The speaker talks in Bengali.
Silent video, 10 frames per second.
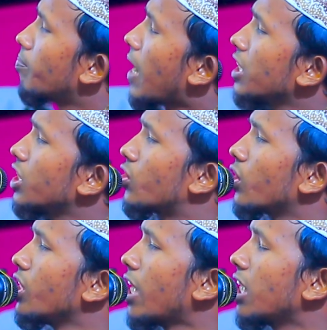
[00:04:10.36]
পানির
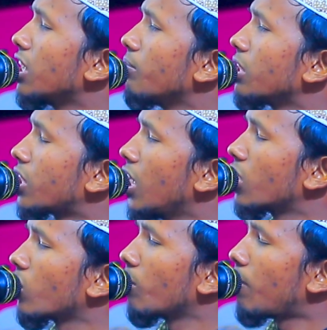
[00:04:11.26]
যদি নাই নামিস
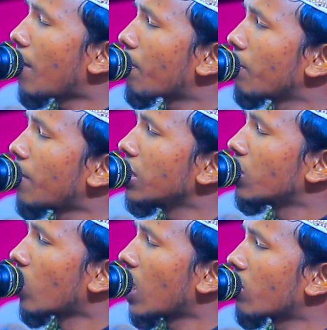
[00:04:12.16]
তাহলে তোর বাপে পানি
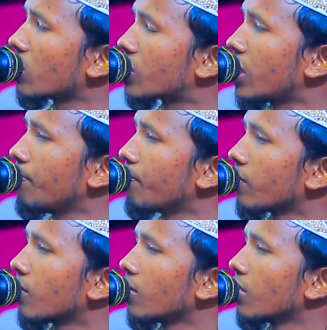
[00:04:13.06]
ঘোলা করছে
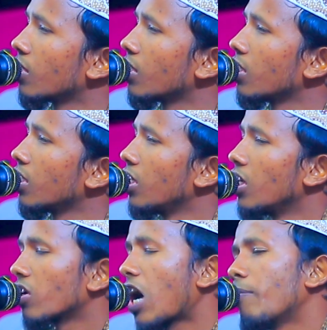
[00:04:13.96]

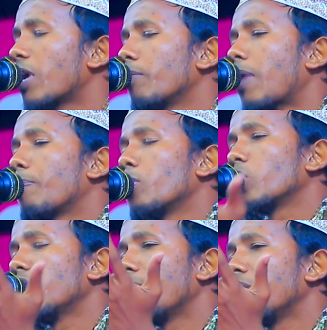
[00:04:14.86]
আমার বাপও
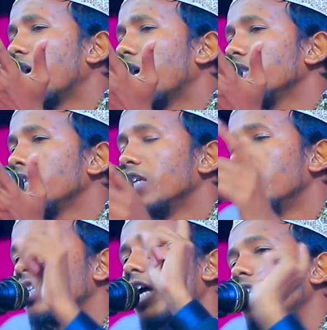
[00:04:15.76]
তো নামে নাই
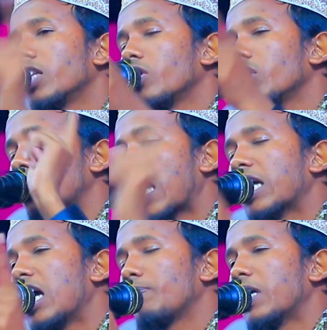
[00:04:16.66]
তাইলে তোর
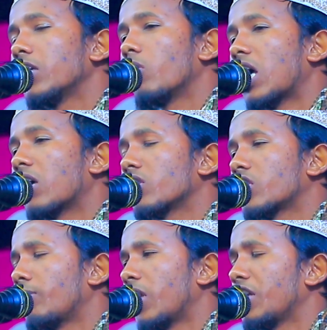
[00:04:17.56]
দাদায় পানি গোলা
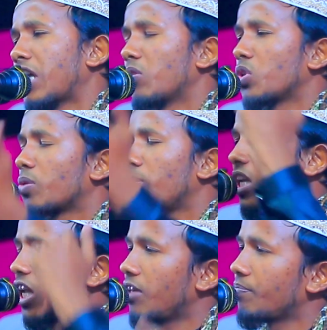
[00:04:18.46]
করছে বলেন
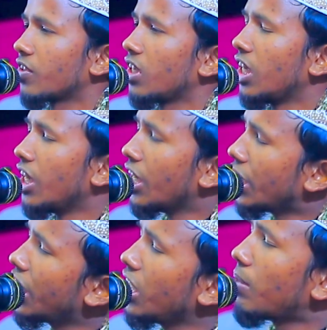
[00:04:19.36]
নাউজুবিল্লাহ
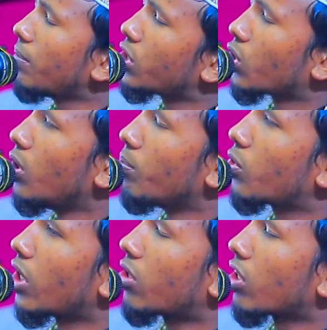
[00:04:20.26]
এইভাবে জুলুম
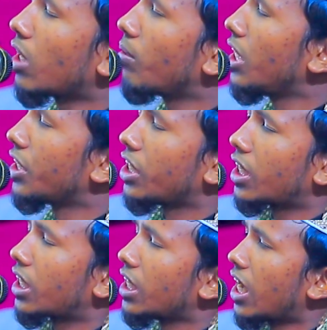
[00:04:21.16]
করে কথা বলেন
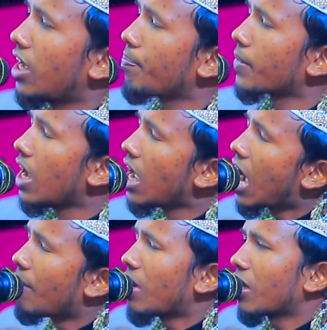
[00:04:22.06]
ঠিক কিনা
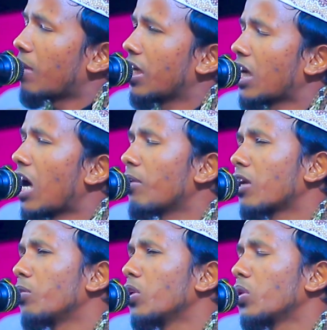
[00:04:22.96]
আমার ভাইরা
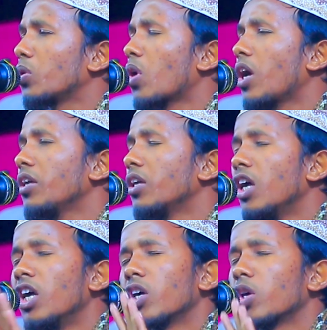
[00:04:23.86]
আমার বন্ধুগণ
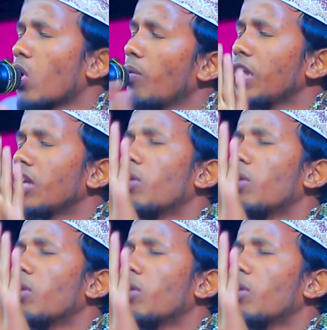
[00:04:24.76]
গভীর